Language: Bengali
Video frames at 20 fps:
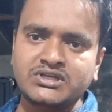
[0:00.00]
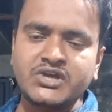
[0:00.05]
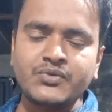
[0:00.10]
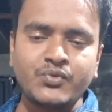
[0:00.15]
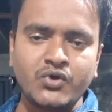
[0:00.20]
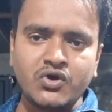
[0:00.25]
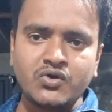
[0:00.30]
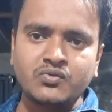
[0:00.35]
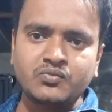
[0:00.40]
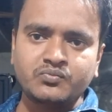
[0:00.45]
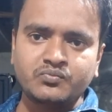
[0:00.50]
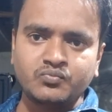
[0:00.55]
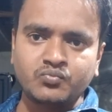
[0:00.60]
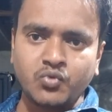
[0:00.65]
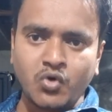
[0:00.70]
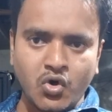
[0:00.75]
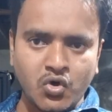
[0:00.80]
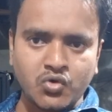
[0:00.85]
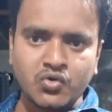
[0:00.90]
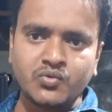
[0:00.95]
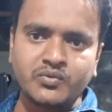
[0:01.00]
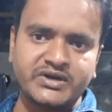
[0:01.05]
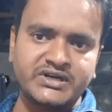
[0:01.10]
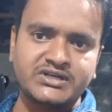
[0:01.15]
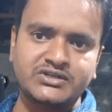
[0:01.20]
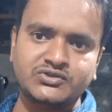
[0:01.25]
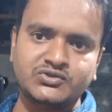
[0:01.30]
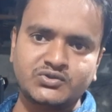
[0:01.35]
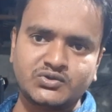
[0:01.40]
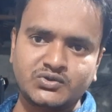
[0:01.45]
এবং
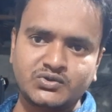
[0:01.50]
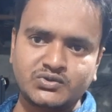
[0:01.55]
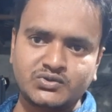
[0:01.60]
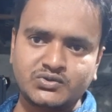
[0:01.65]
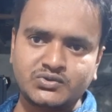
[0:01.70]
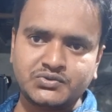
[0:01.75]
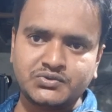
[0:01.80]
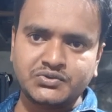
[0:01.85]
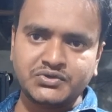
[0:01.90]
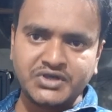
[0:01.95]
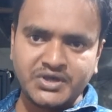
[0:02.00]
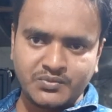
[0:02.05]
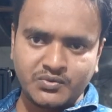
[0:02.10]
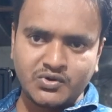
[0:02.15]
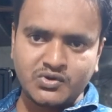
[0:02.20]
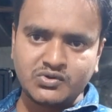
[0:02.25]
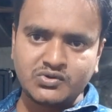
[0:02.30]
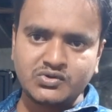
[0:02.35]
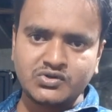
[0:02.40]
ভগবানের জন্য এবং